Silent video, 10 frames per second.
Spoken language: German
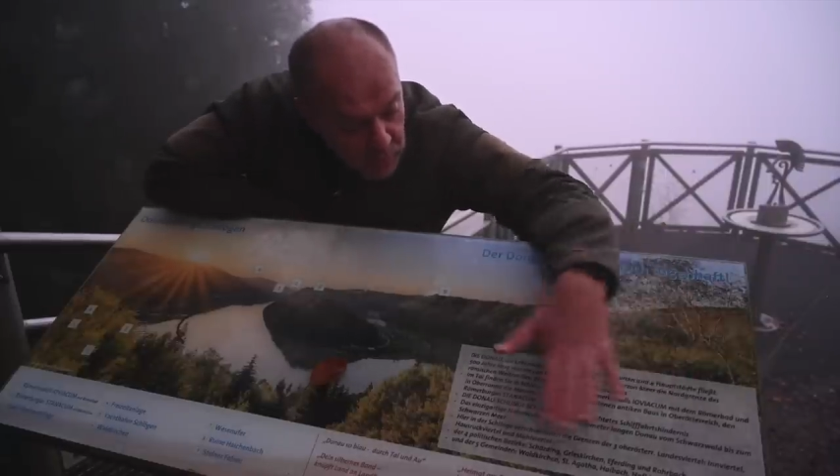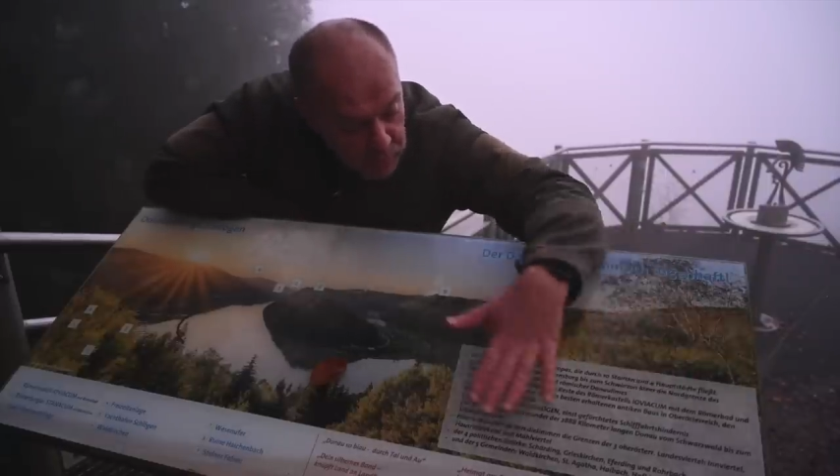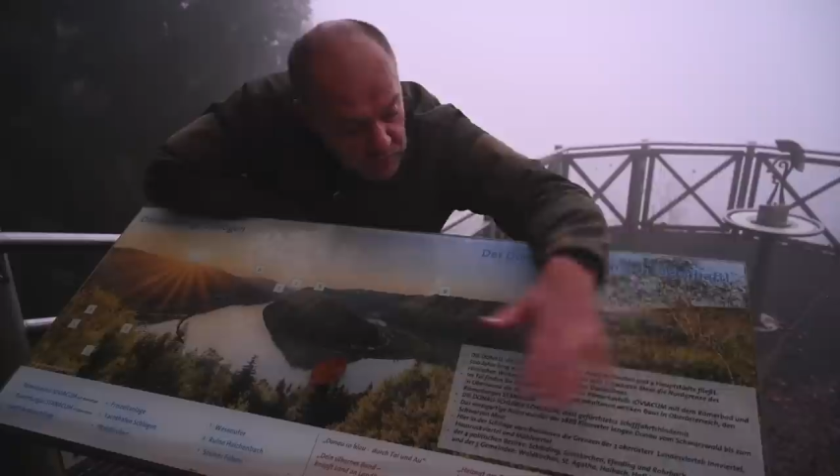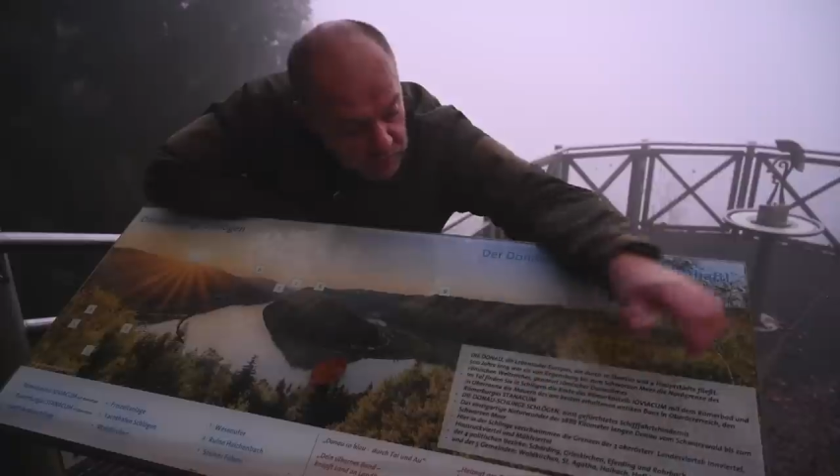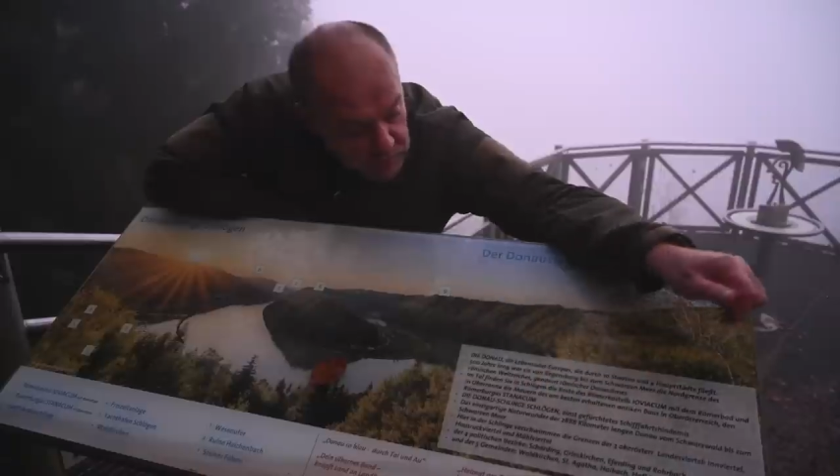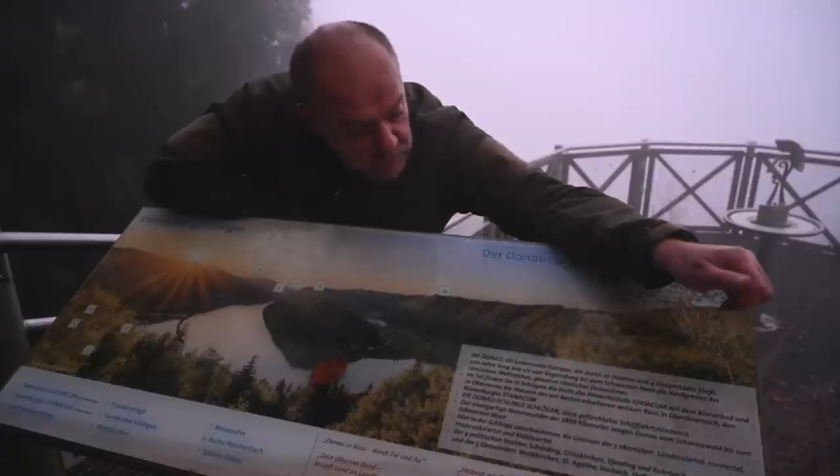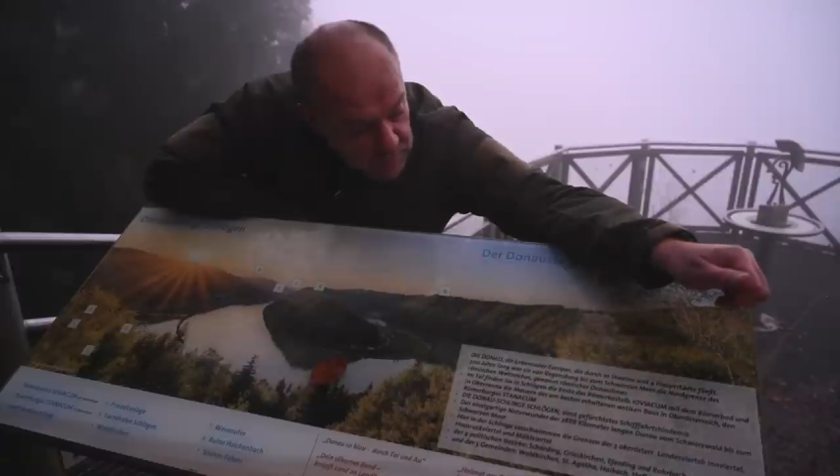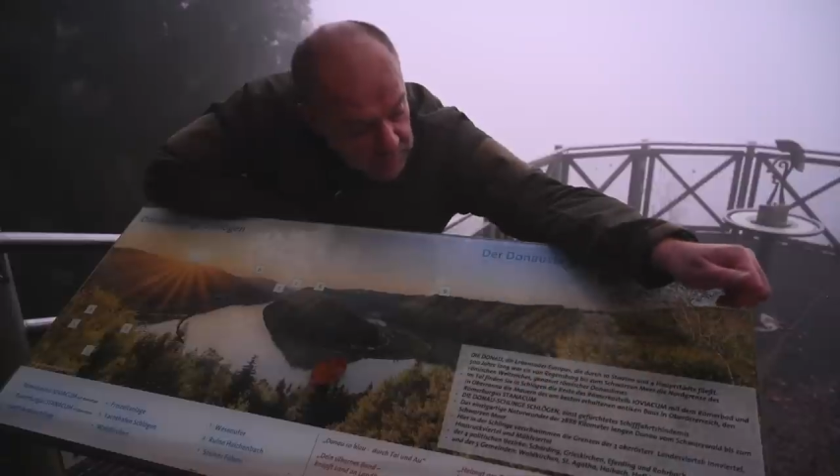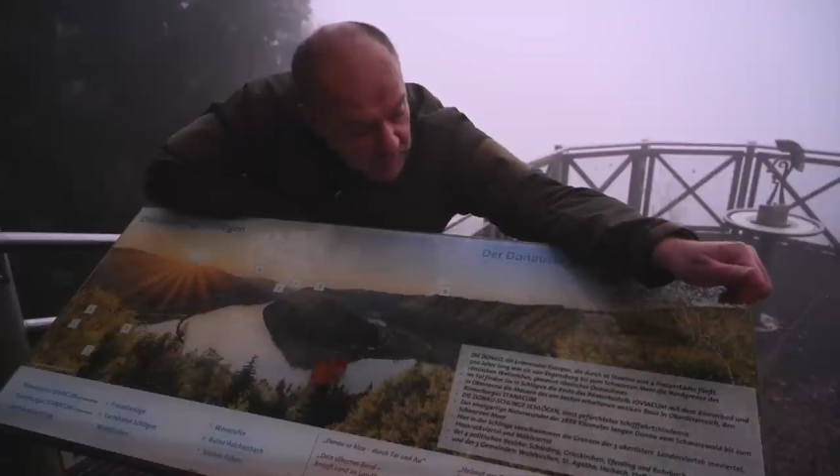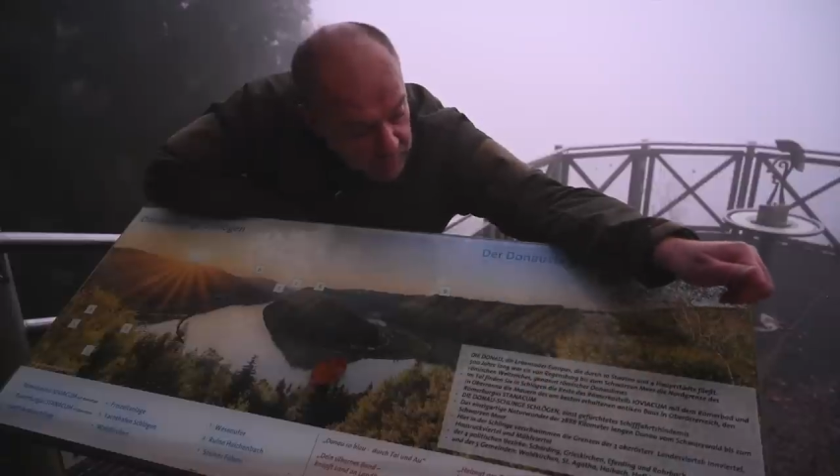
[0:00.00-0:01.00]
Und hier auf
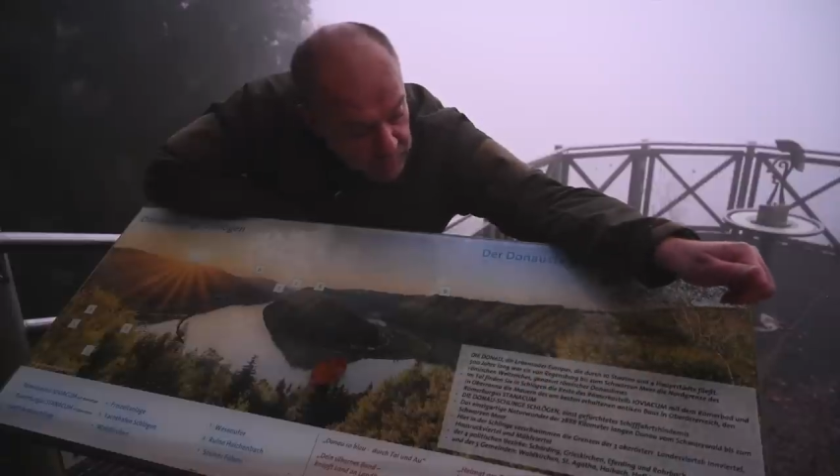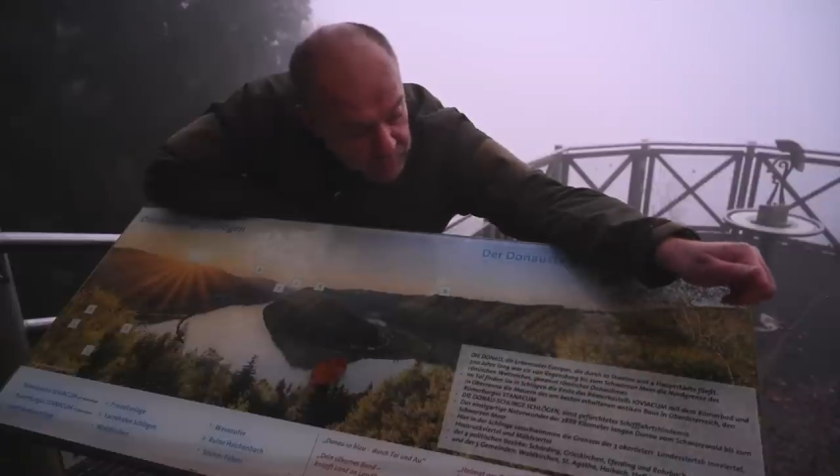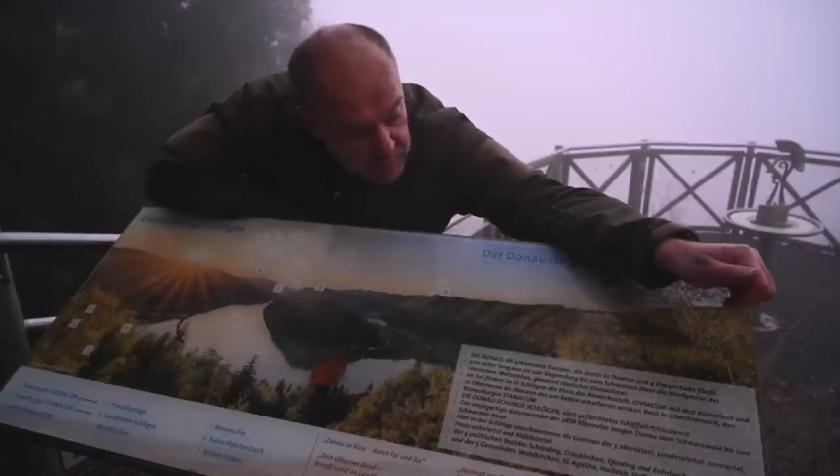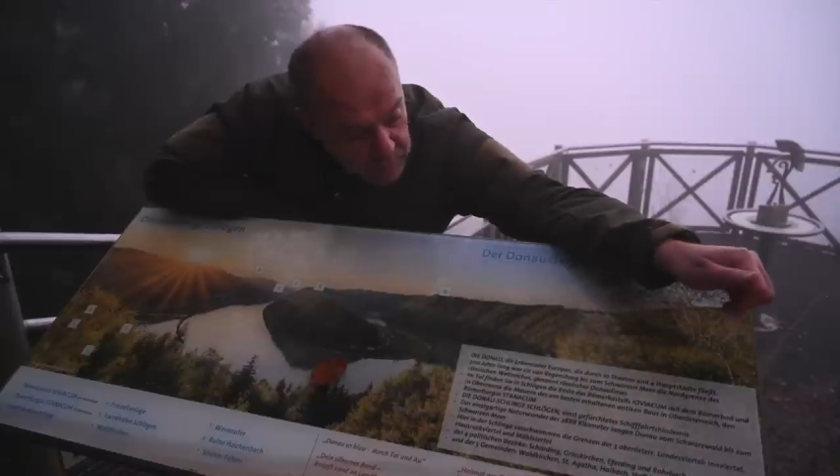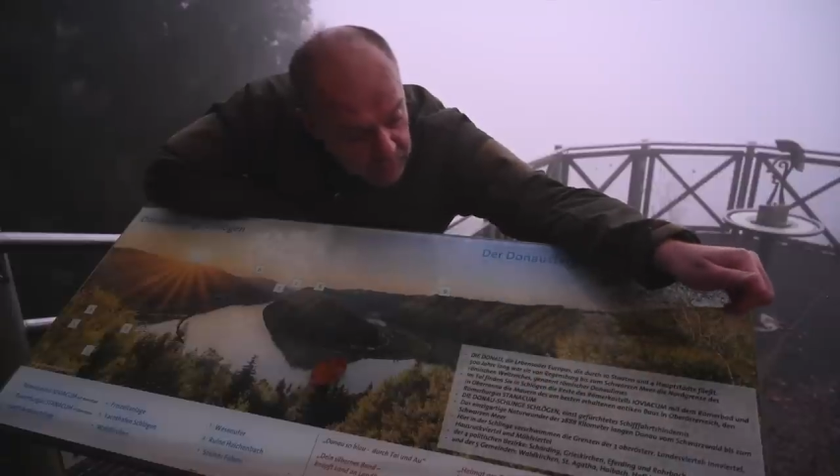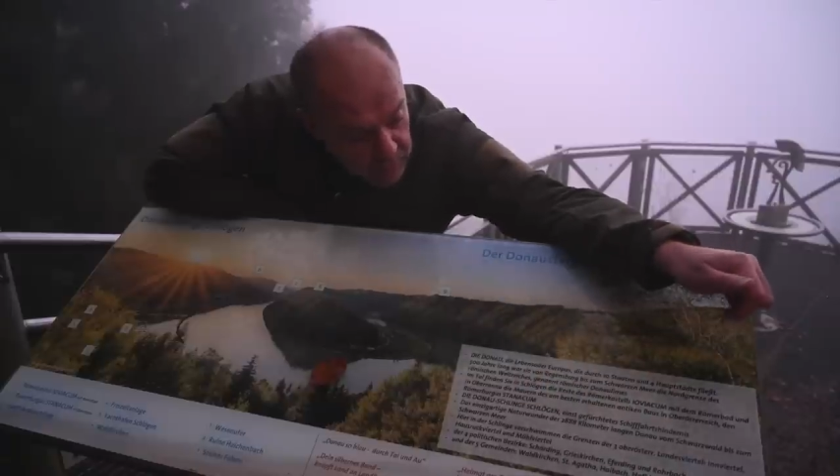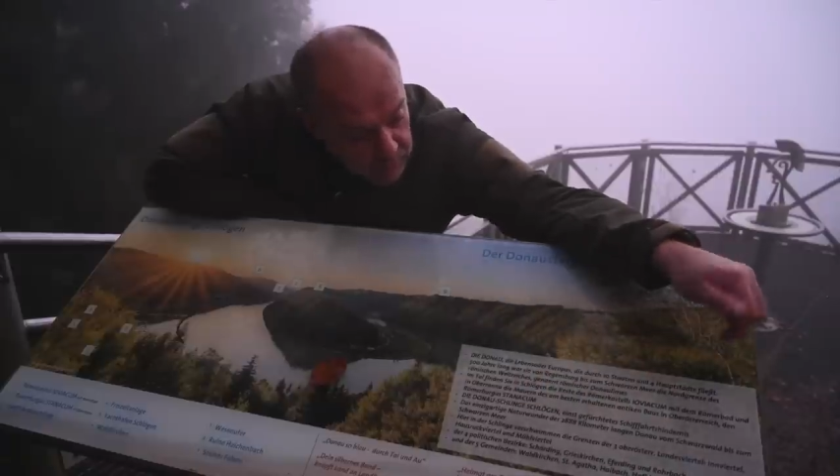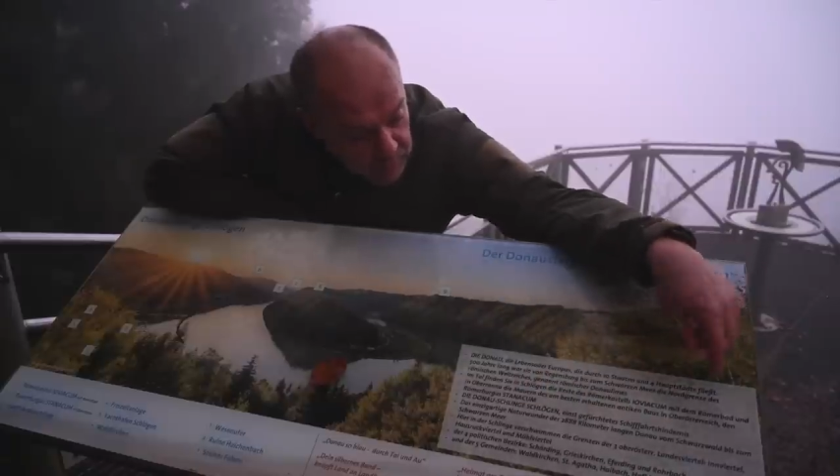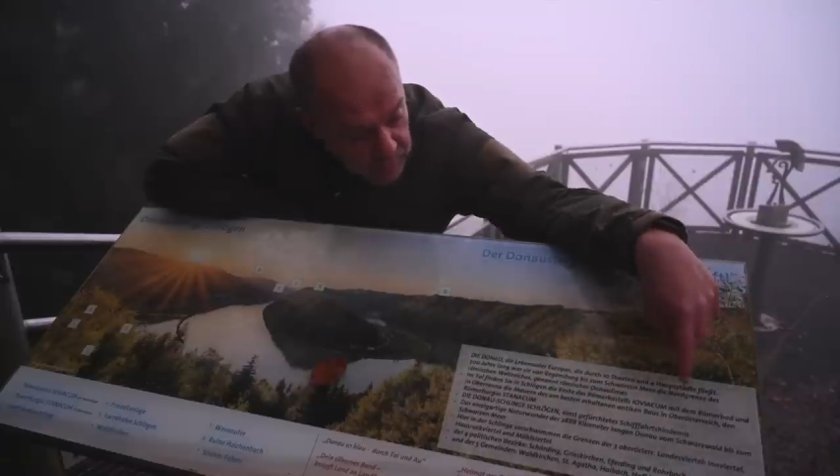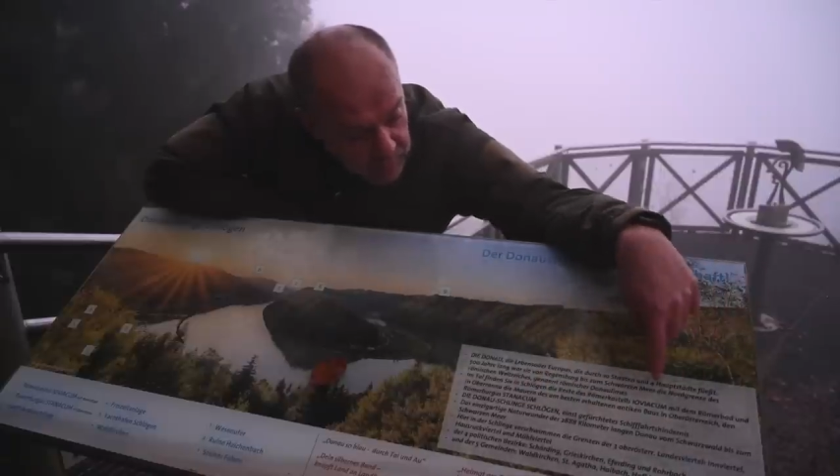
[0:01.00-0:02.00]
dieser Tafel finden wir
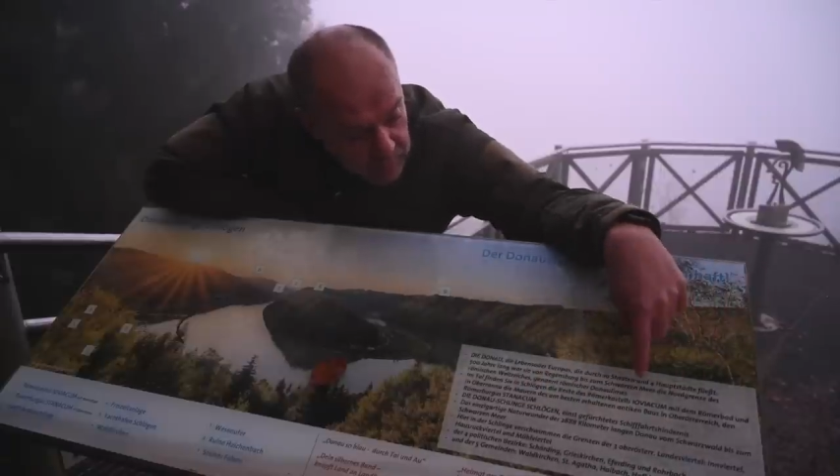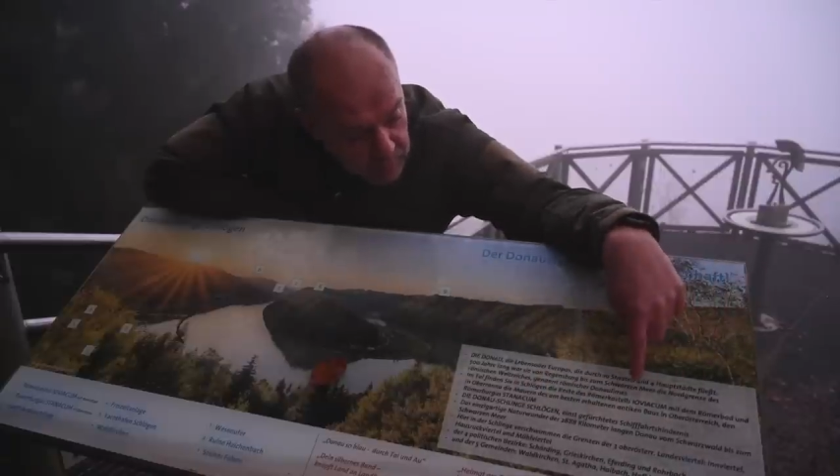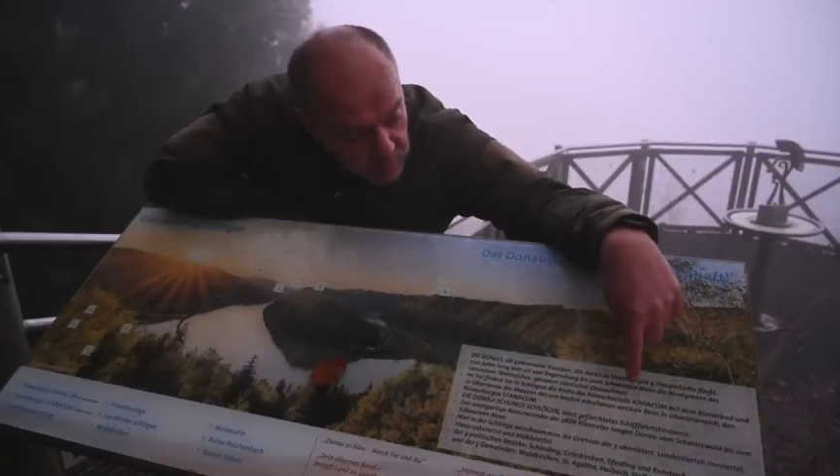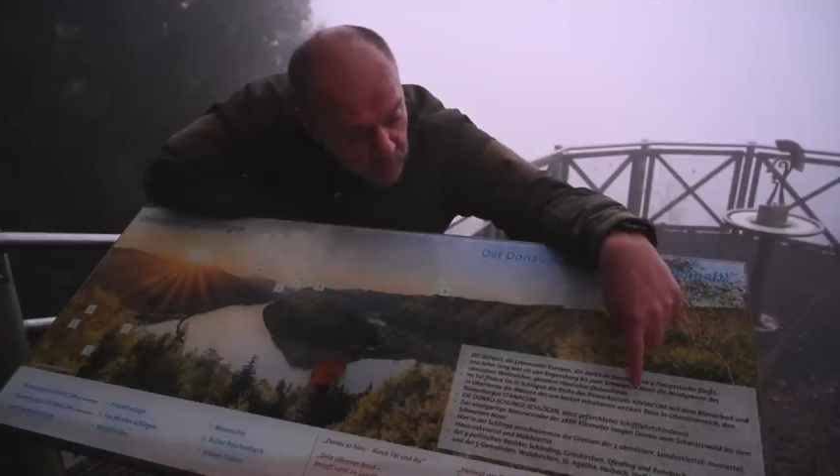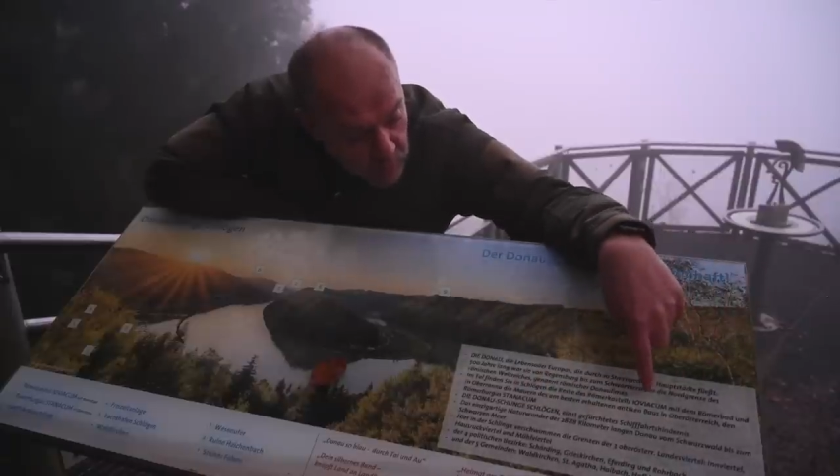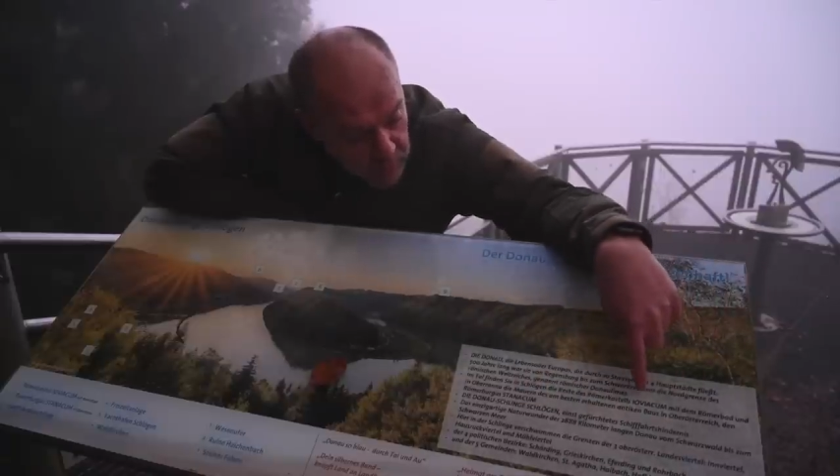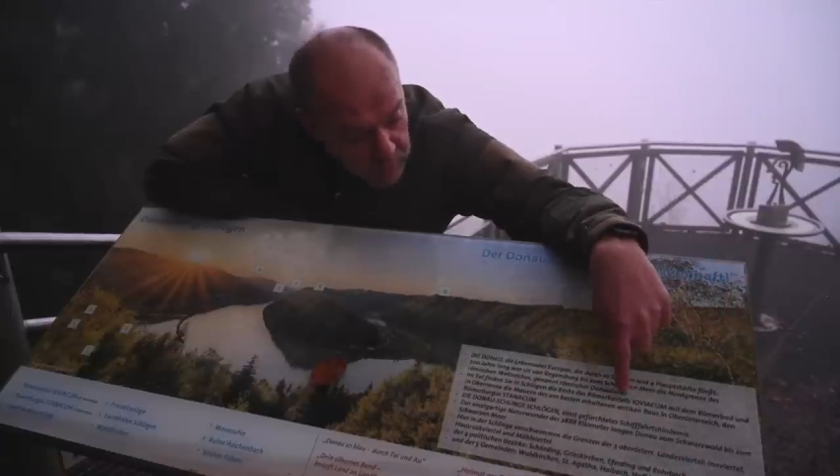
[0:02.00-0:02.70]
eben die Info,